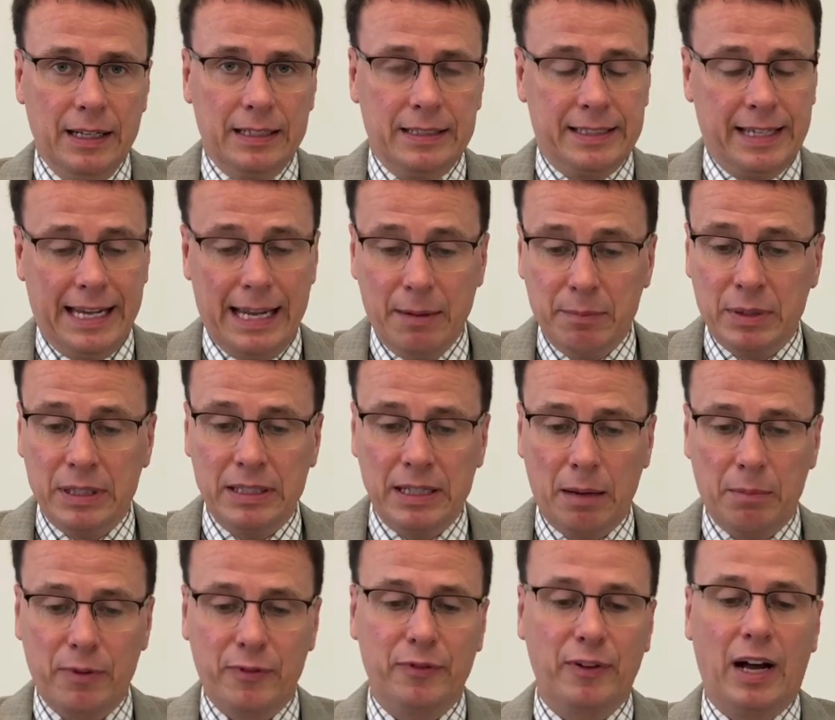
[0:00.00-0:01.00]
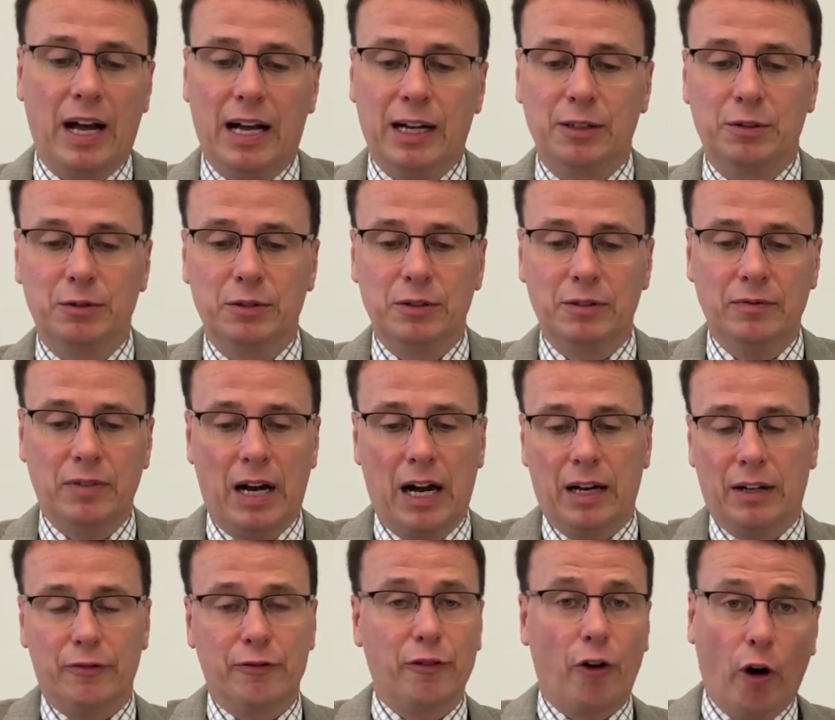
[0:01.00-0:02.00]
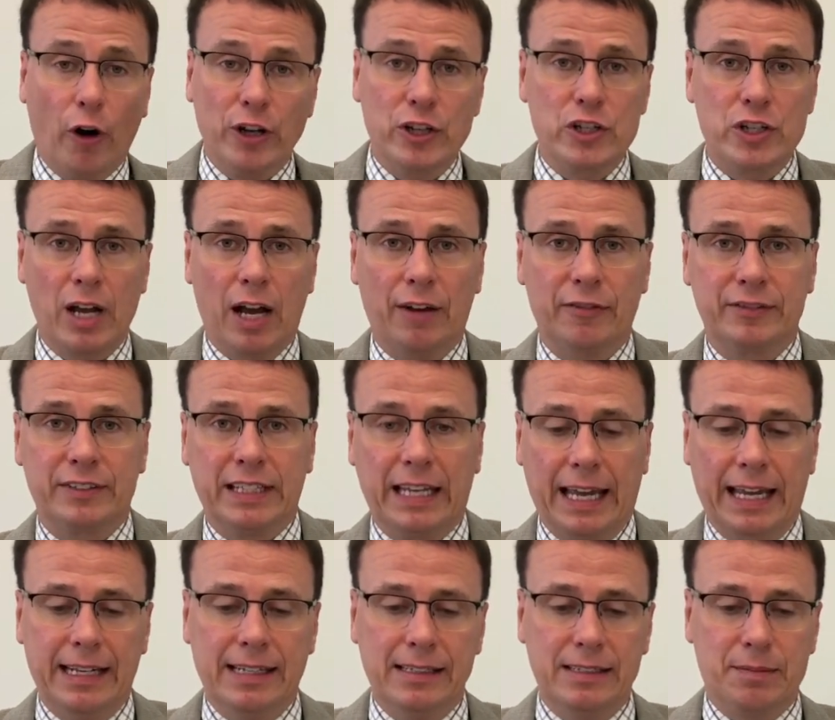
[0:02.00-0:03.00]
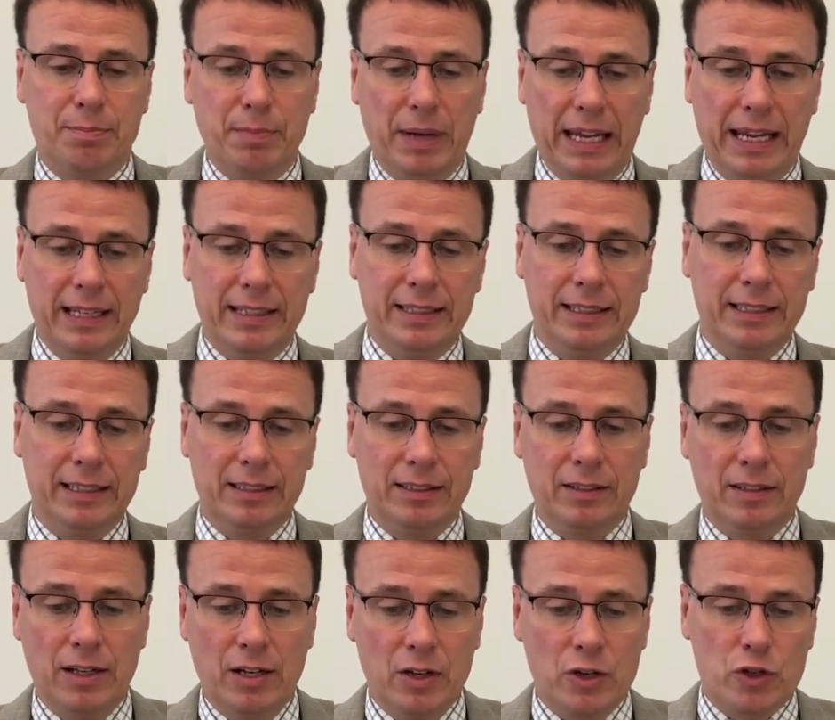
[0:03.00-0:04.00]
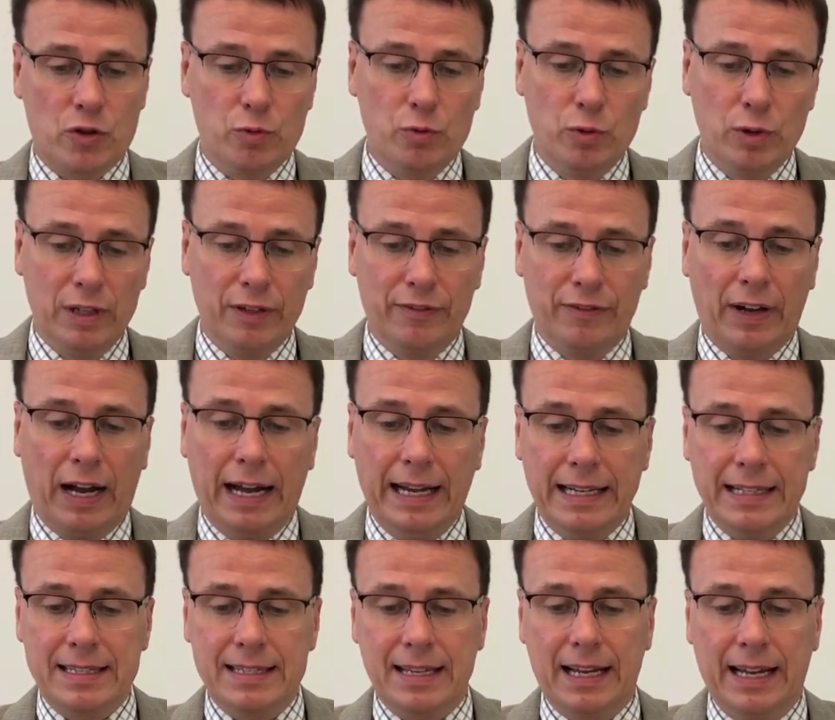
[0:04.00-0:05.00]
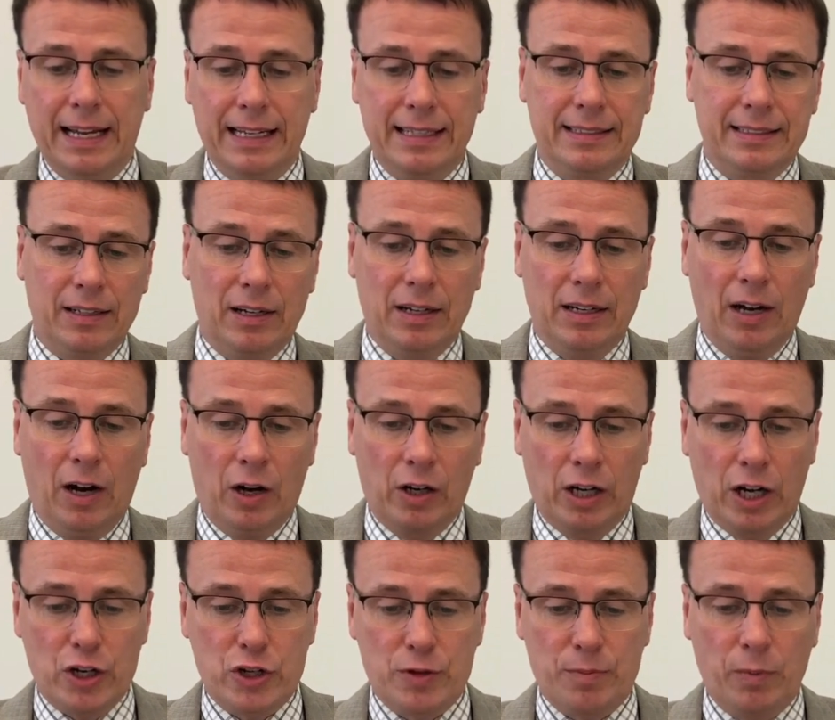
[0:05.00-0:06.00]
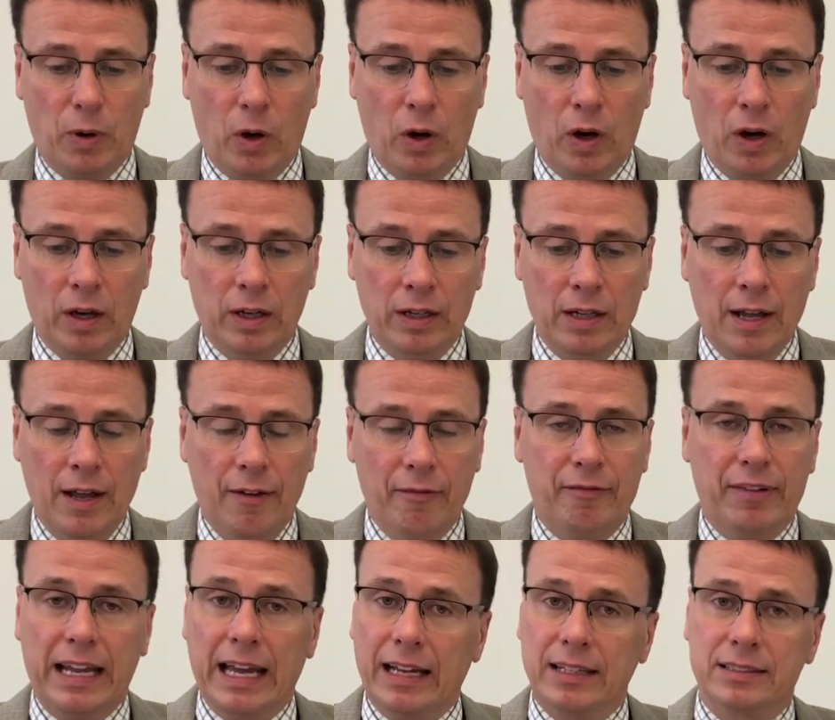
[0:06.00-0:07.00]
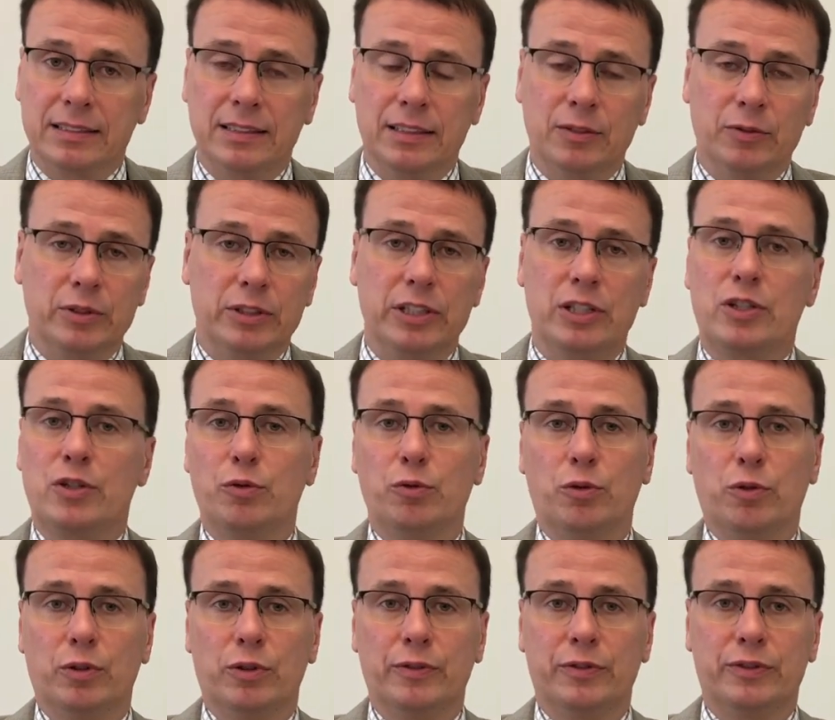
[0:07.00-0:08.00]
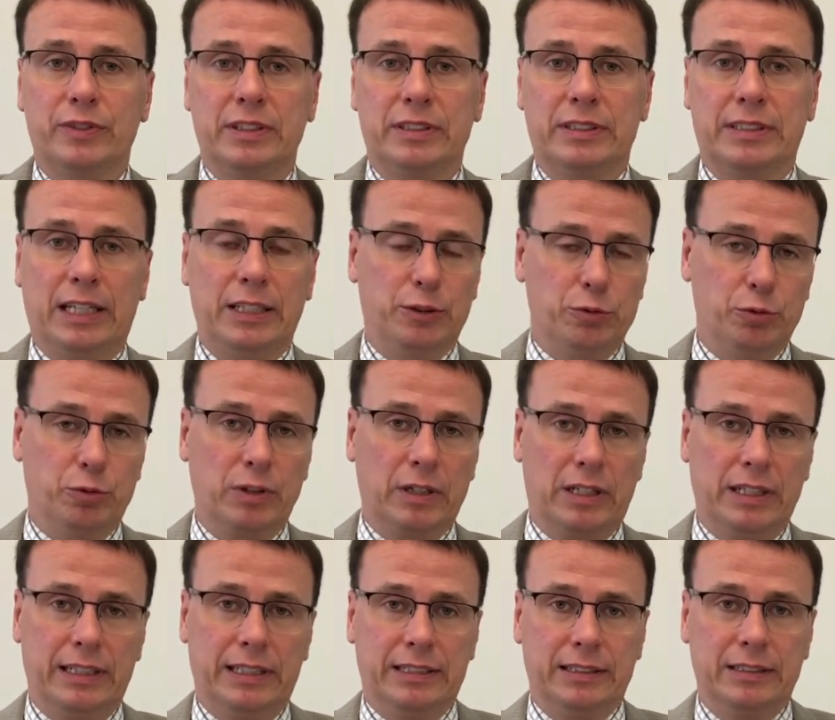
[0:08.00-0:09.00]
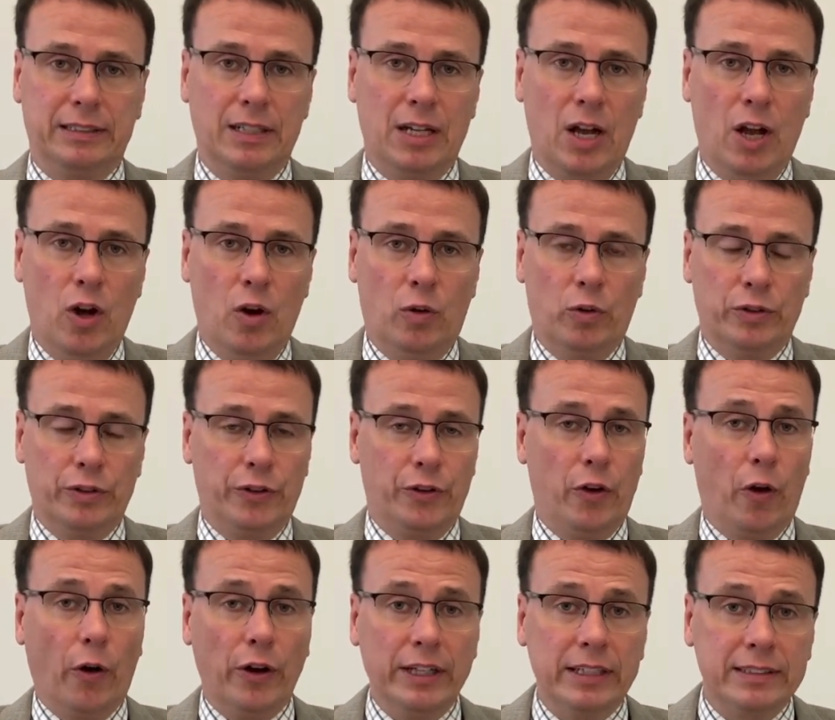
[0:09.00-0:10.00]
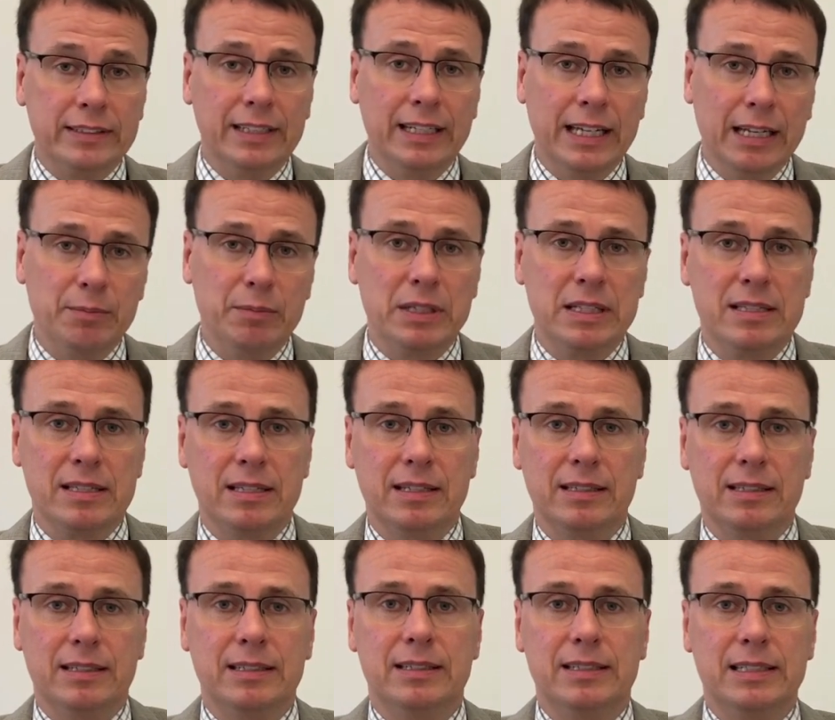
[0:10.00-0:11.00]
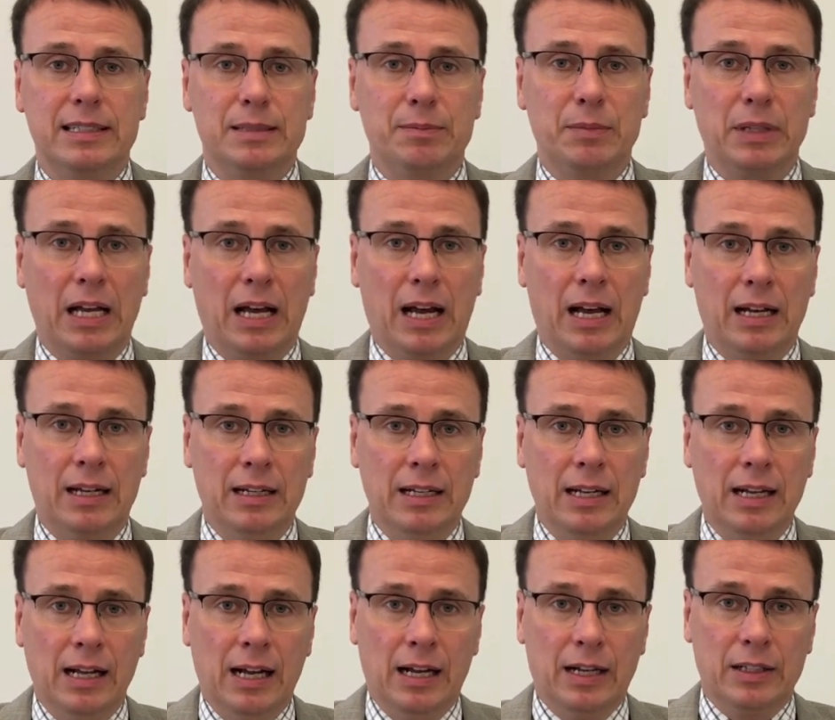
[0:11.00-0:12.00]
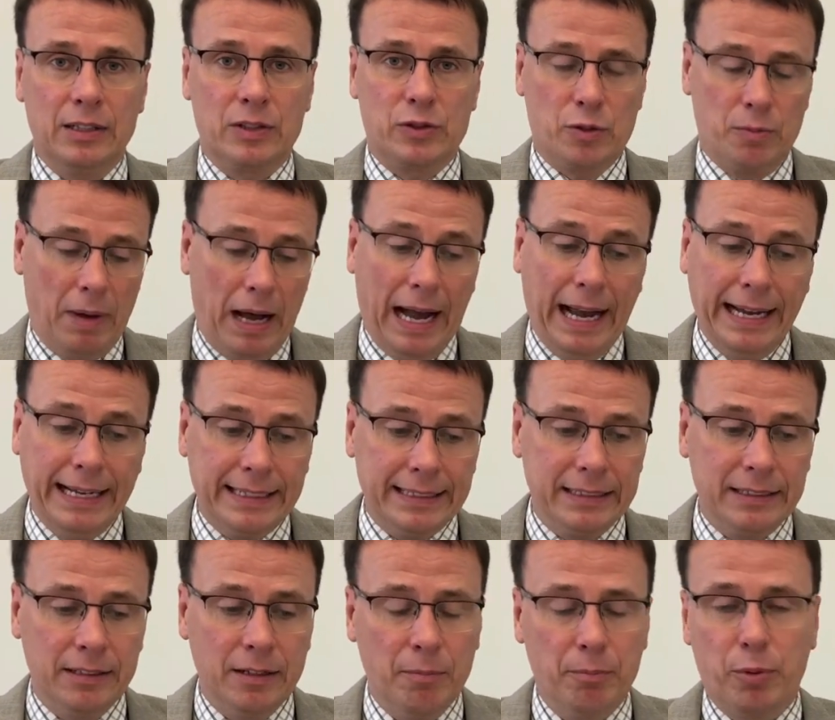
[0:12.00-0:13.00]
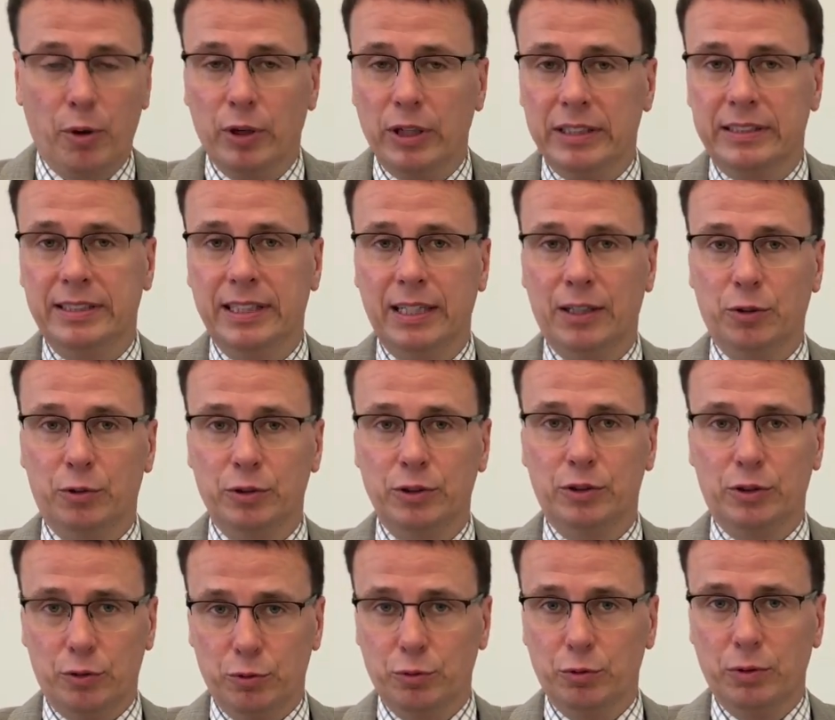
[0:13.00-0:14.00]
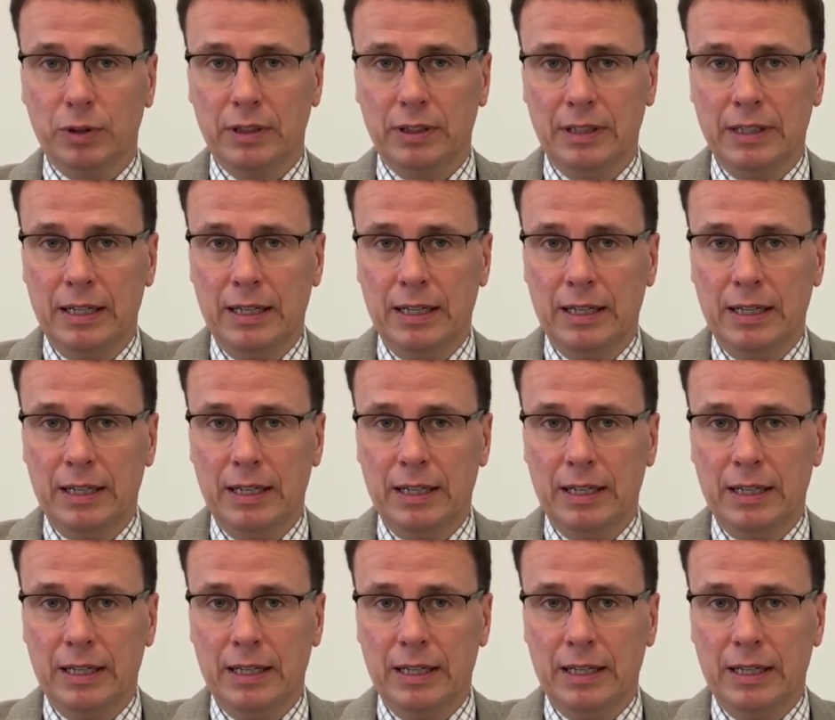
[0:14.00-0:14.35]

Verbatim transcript: Themen der Befragung waren Freundschaft, Geld, Medien, Schule, Freizeit, Engagement, Werte und die Zukunft der Jugendlichen. Und neue Themen sind in diesem Jahr zum einen Politik und Du.